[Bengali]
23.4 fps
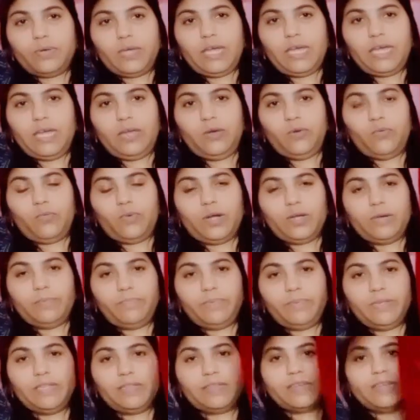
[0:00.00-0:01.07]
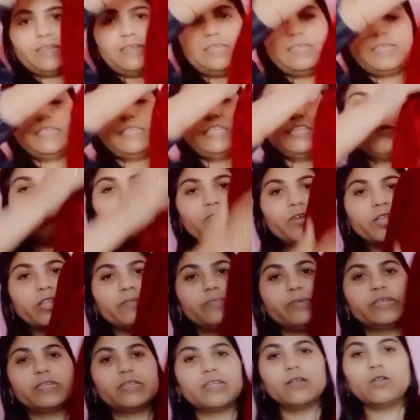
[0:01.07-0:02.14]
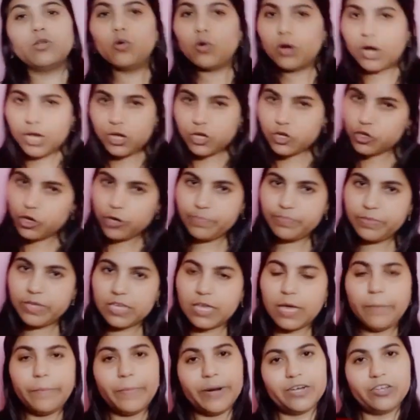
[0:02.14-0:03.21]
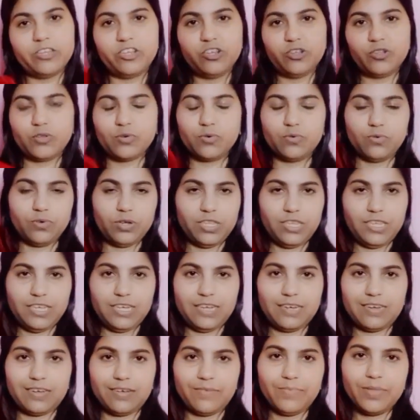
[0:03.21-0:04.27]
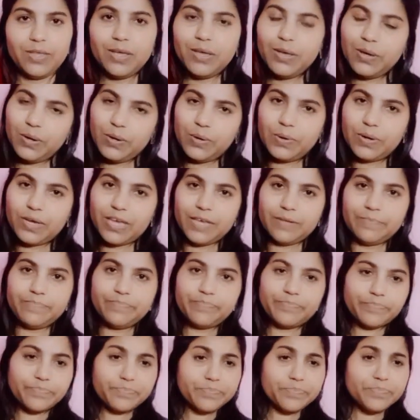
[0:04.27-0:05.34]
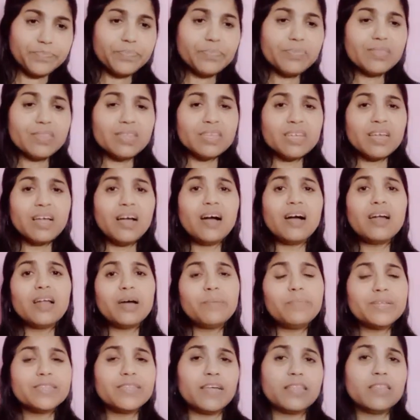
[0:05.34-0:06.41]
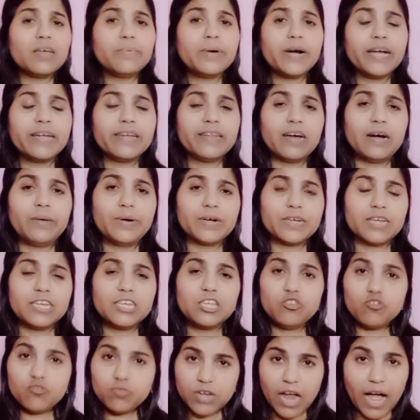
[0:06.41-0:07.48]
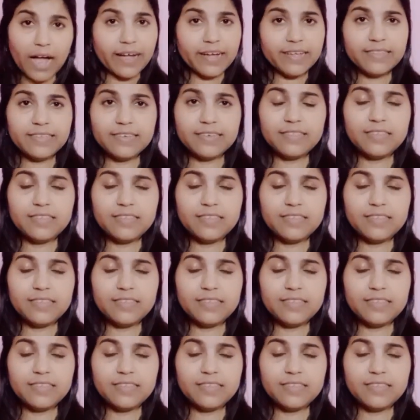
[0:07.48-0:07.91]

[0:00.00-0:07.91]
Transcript: এই ওয়ান পিসটা নিয়েছি ভেলভেটের লোকাল শপ থেকেই পারচেস করেছি এটা ওকে আর আমার দাদা ভাইরা আমাকে কিছু টাকা দিয়ে